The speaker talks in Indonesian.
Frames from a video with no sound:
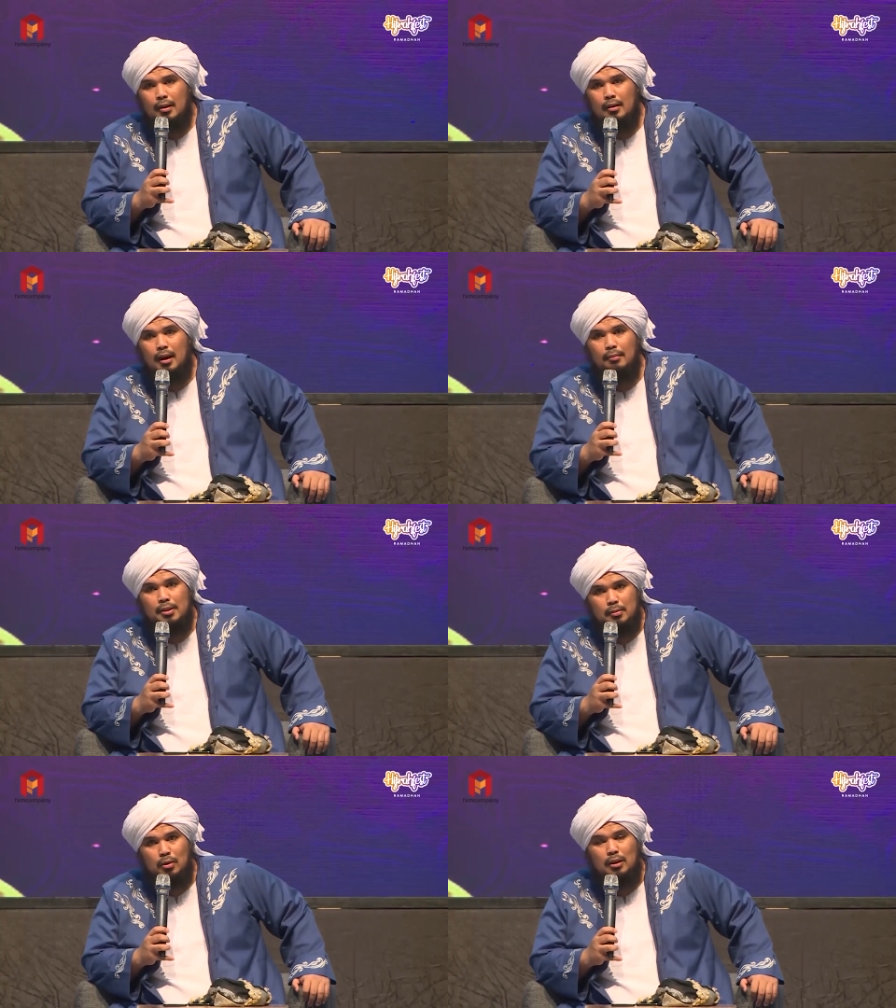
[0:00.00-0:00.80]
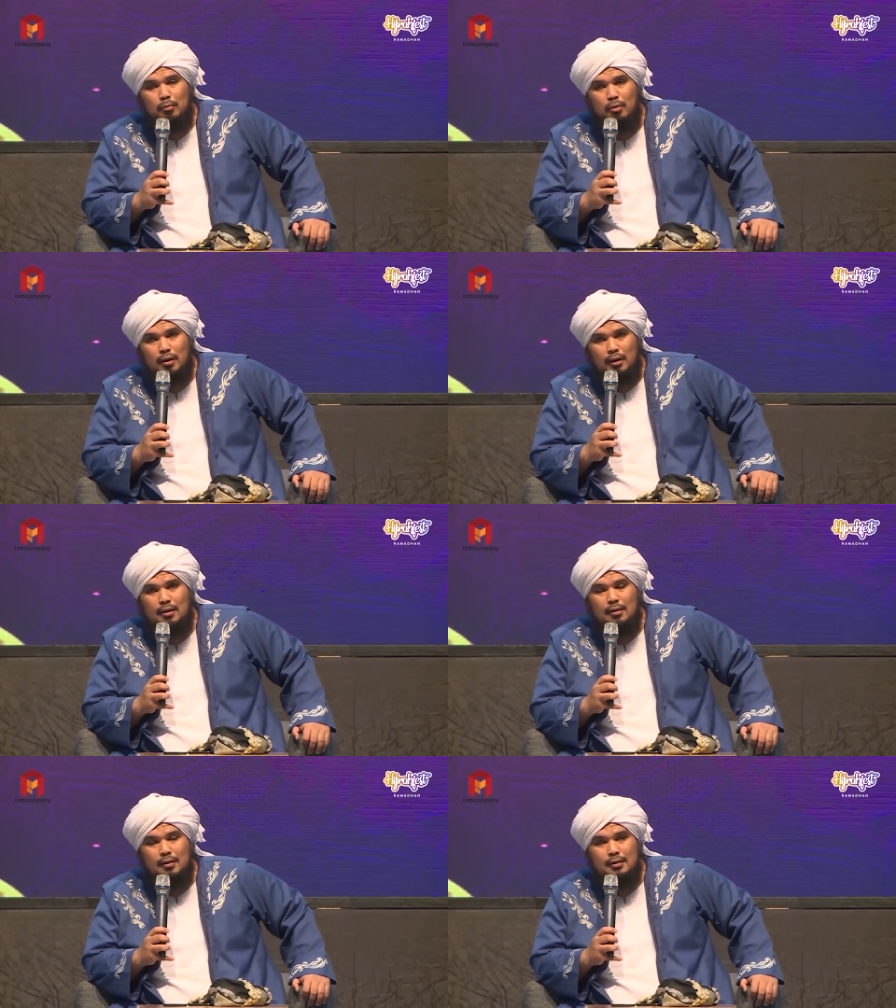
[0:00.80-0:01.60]
Ya, habis semua
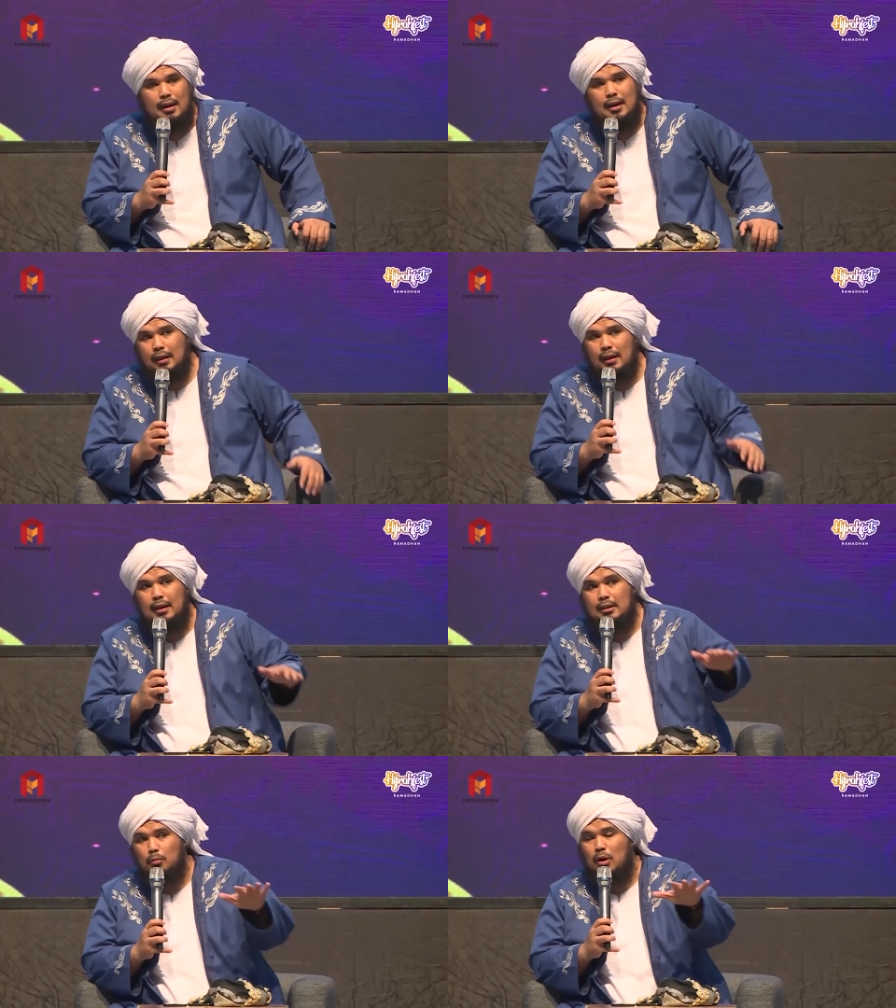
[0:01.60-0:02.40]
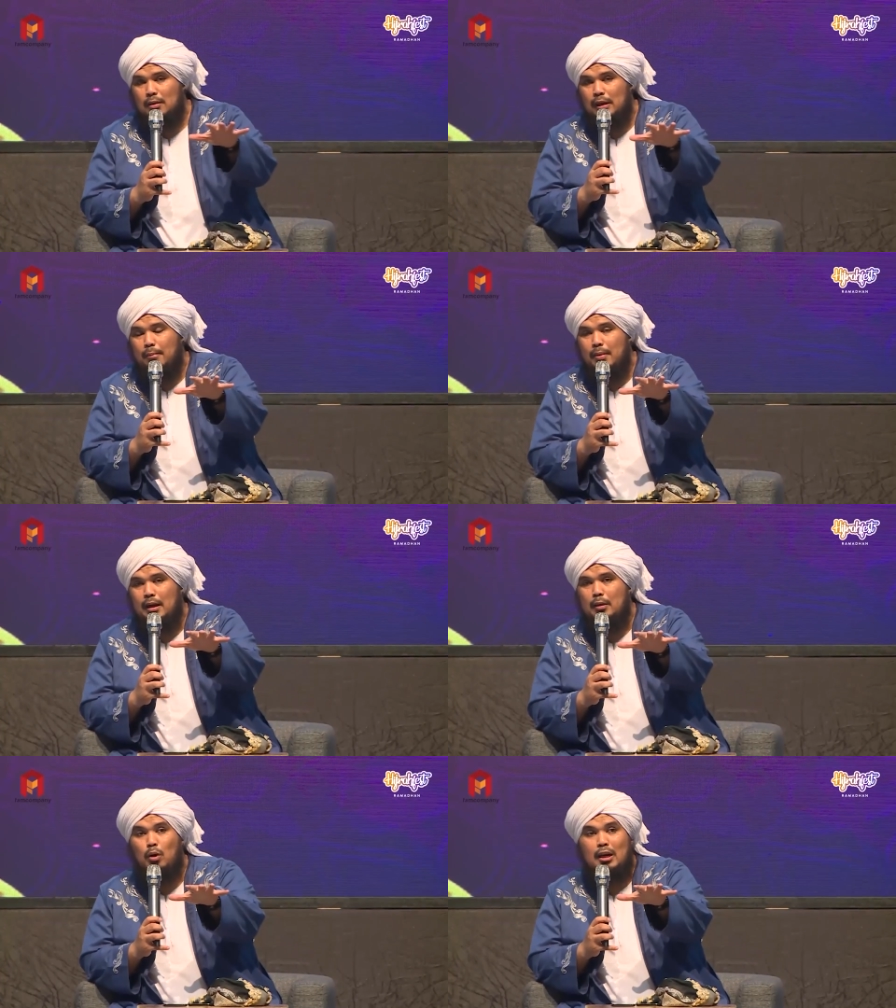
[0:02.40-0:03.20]
tabungannya saya ingatkan ini sebuah
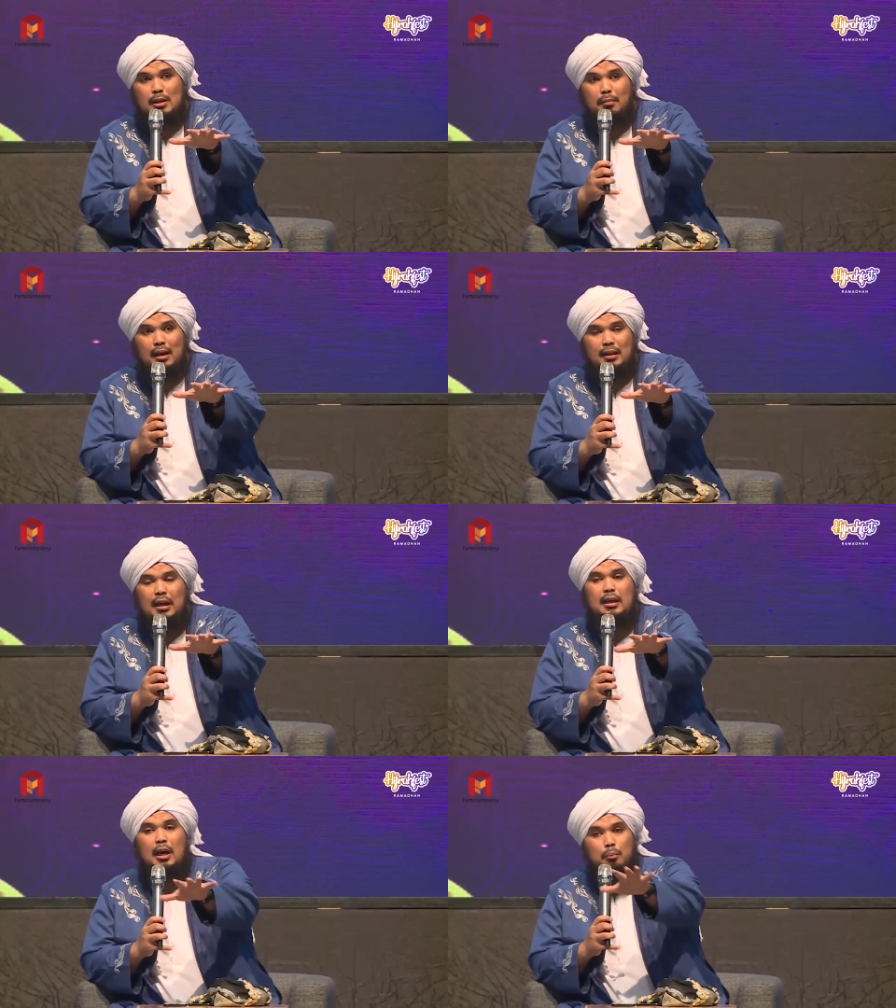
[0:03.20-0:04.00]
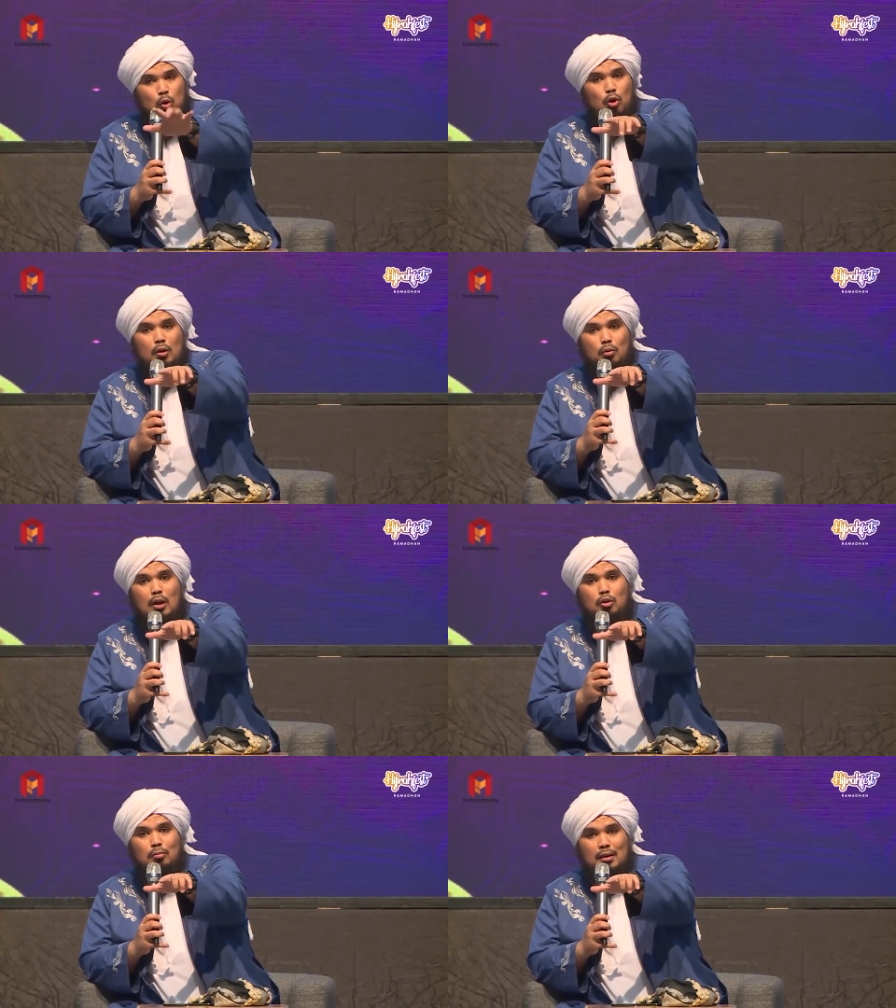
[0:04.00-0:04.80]
gambaran, bukan saya mengatakan jangan
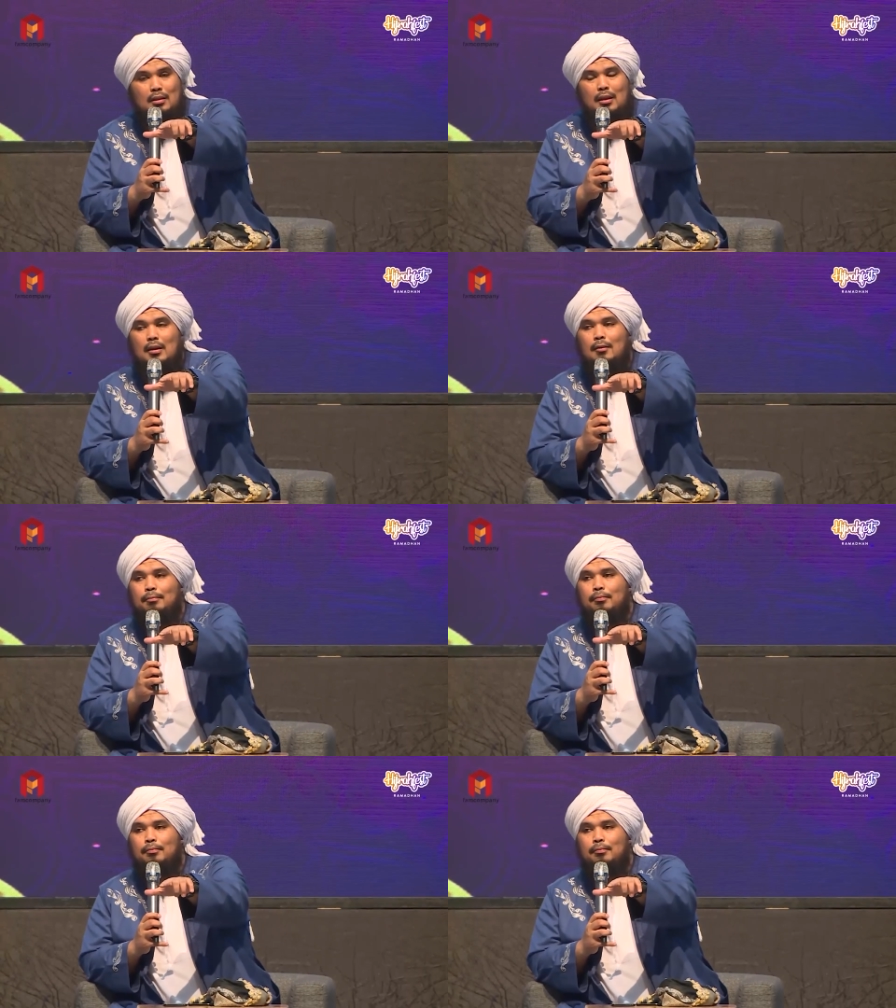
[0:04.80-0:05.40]
menunda-nunda untuk berhenti.